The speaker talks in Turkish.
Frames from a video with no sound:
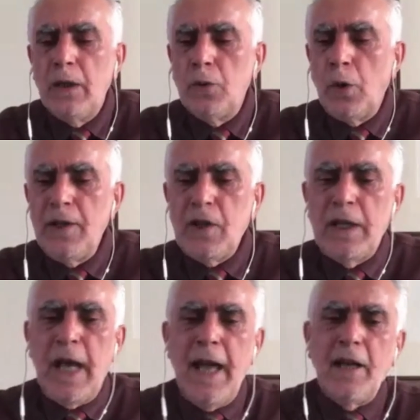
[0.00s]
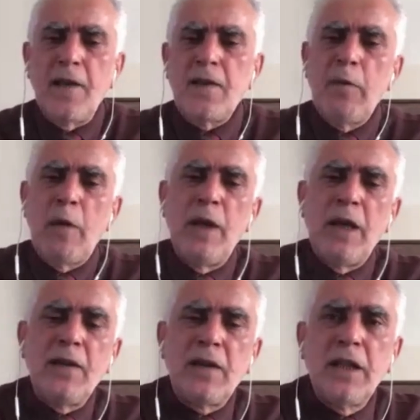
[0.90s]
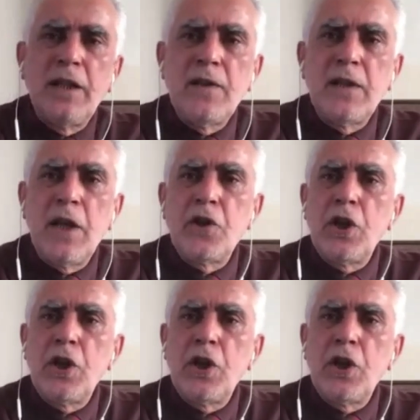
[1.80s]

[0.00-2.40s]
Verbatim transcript: Dolayısıyla herkes de memlekette krizden